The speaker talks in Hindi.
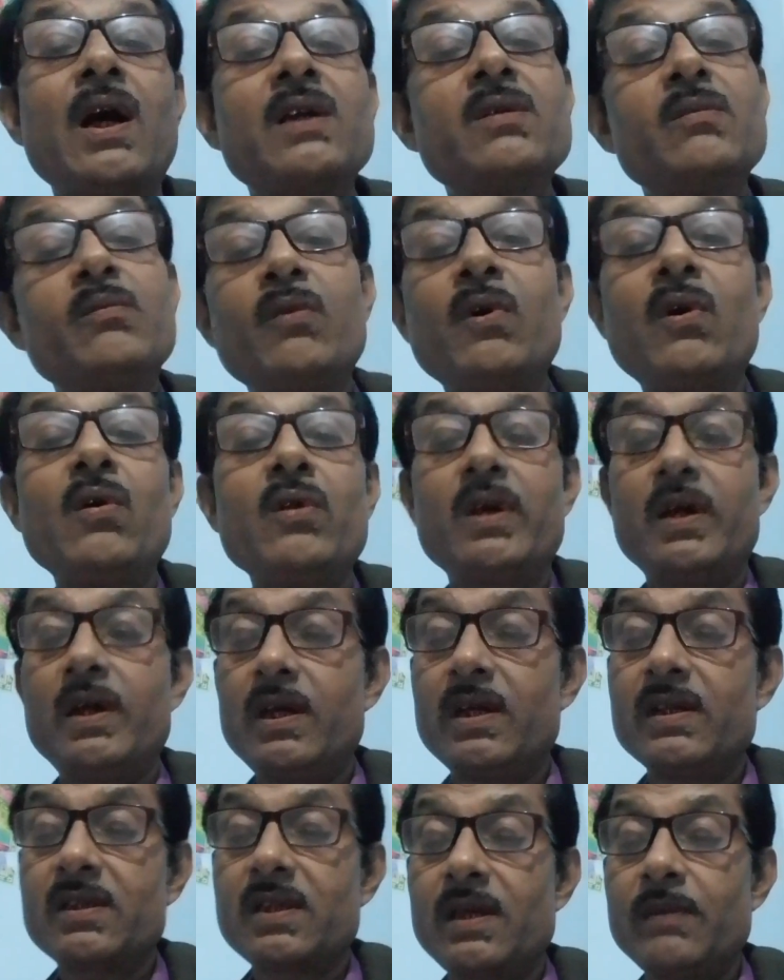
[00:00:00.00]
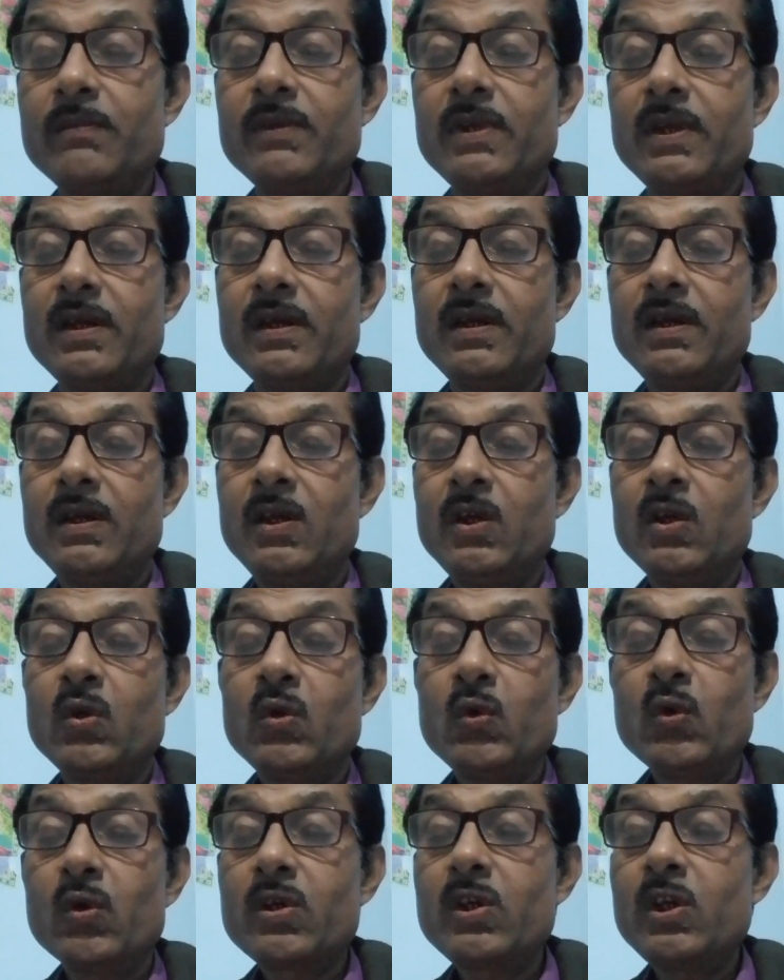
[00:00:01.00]
आज मौन है अस्तब्ध है
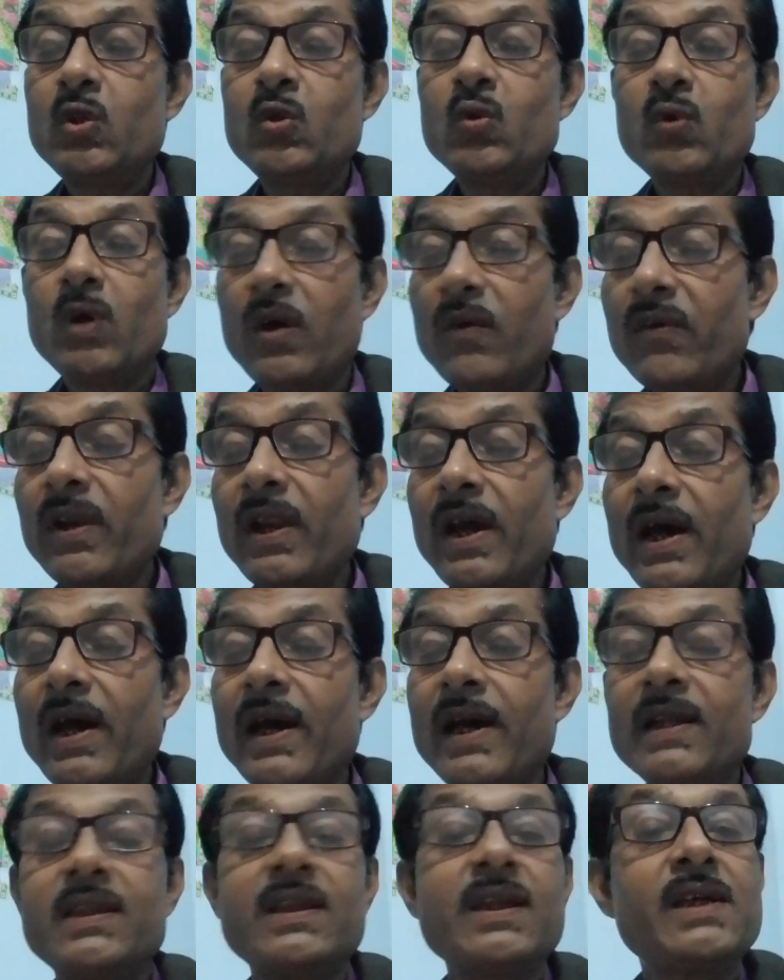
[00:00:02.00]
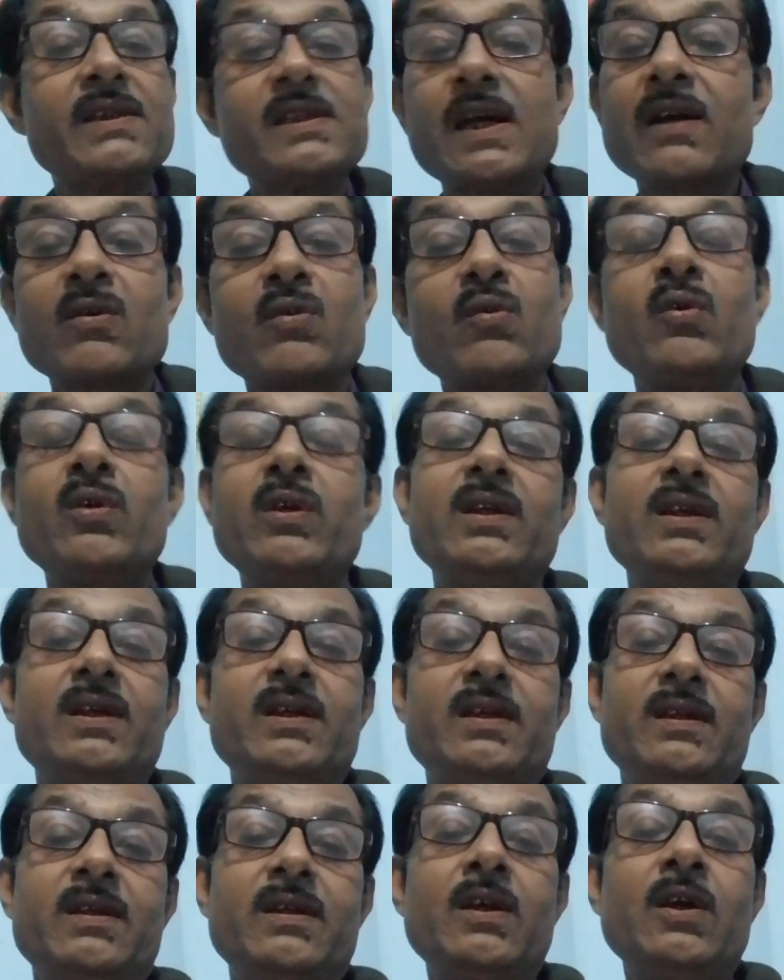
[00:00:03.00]
क्योंकि तू अवला है तेरा कोई
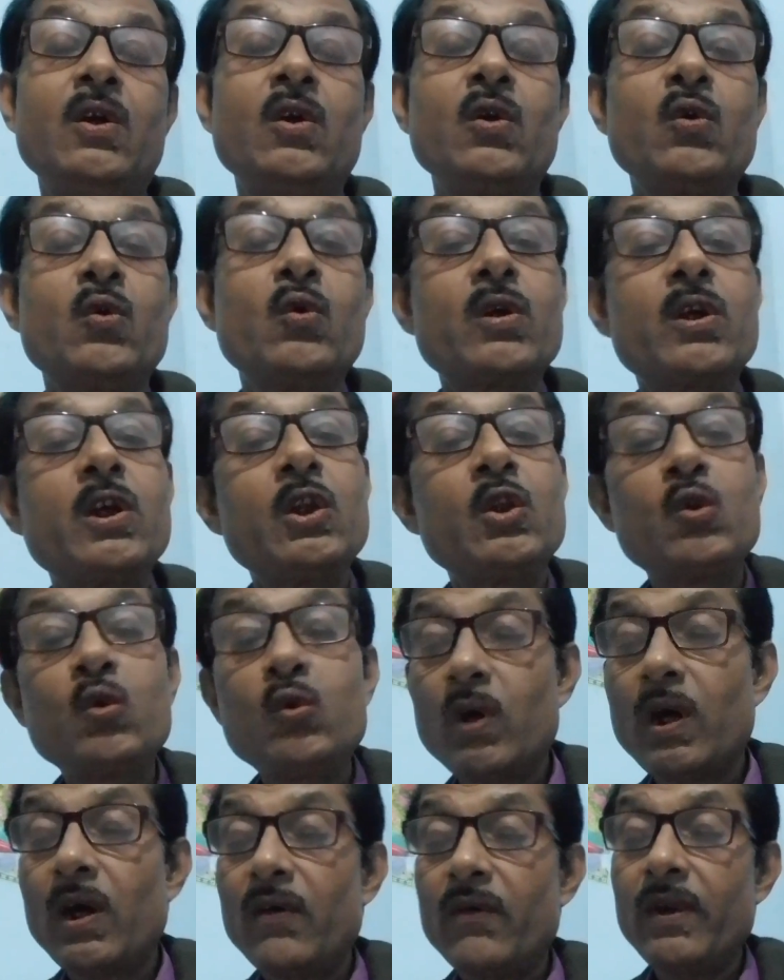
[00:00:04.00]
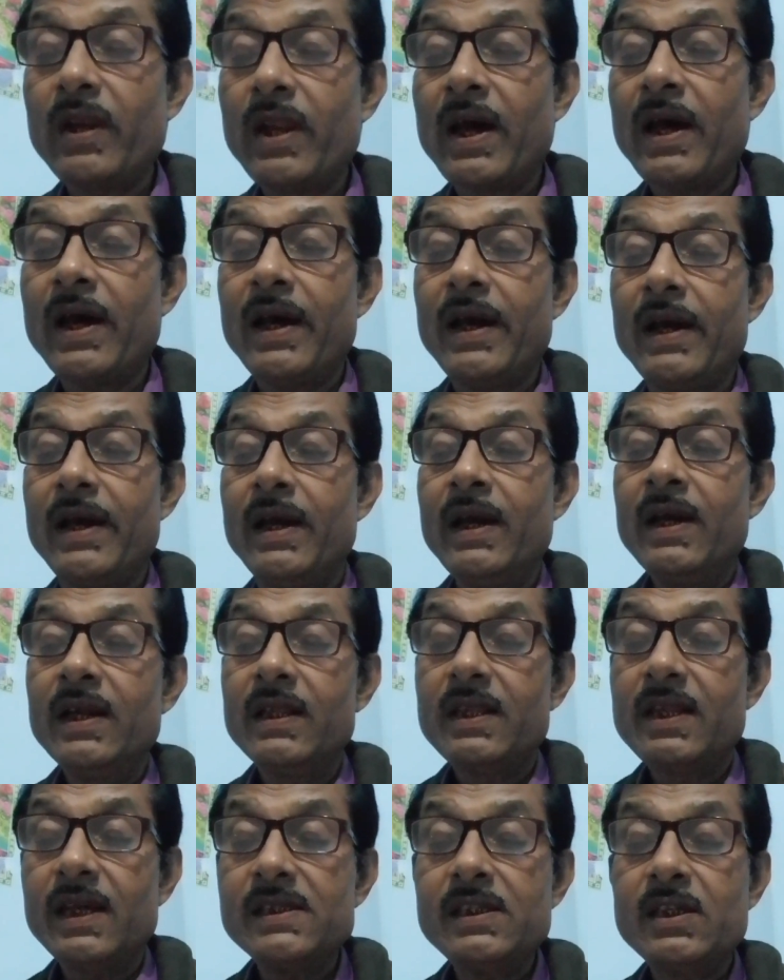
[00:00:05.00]
नहीं क्योंकि तू अवला है
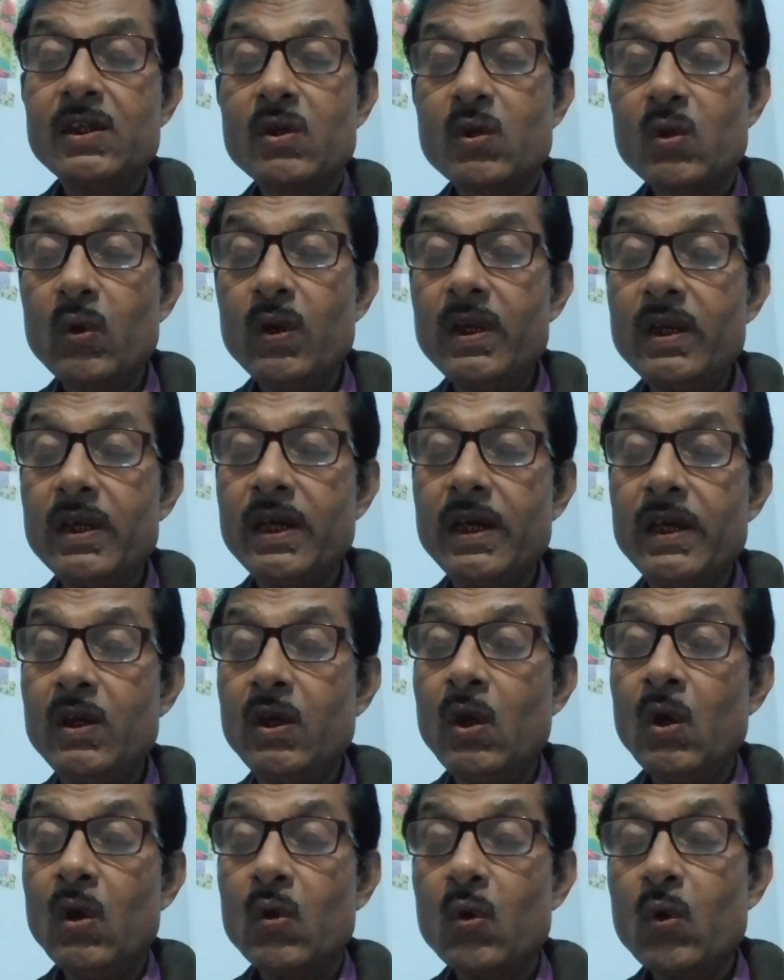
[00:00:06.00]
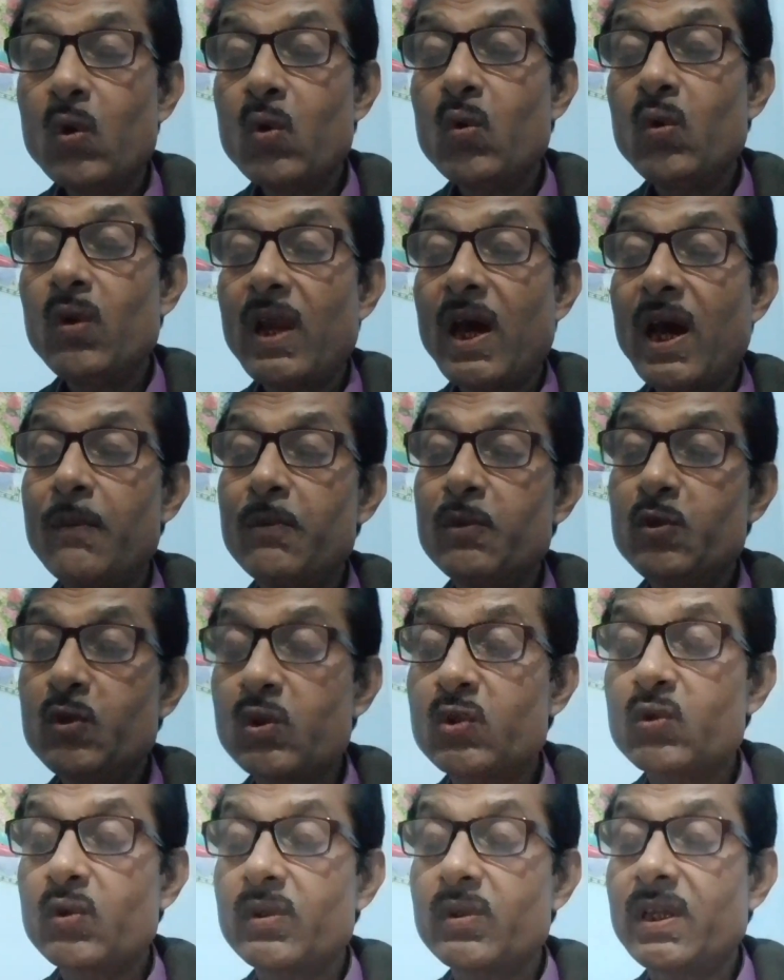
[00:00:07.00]
तेरी कोई नहीं वो गुलाब
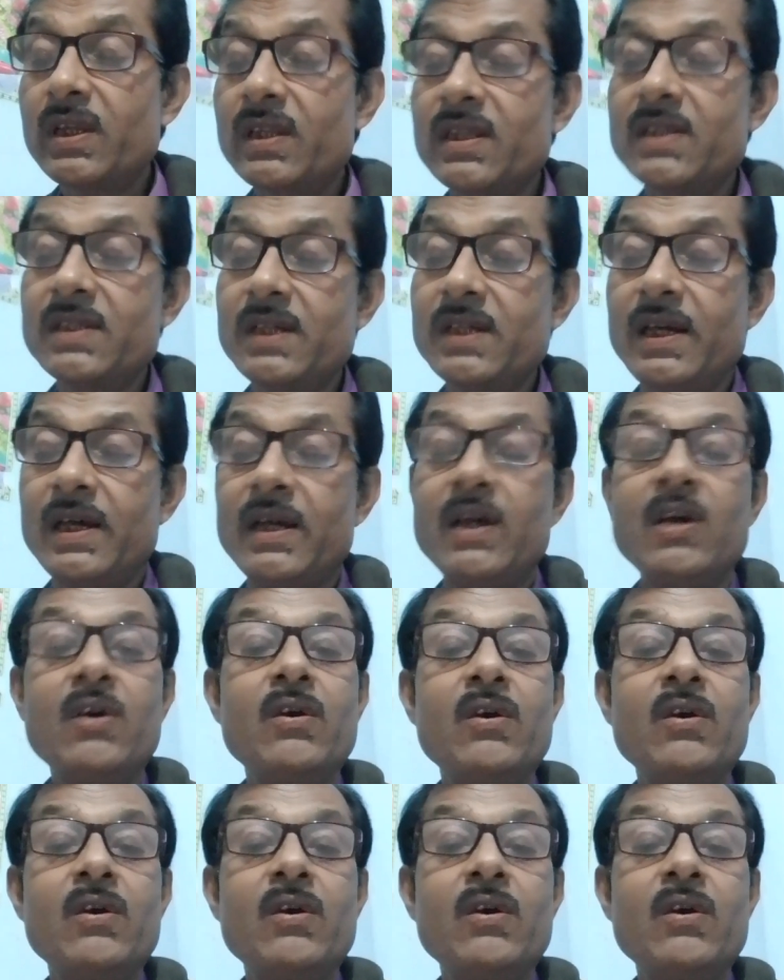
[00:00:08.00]
जो स्वतंत्र है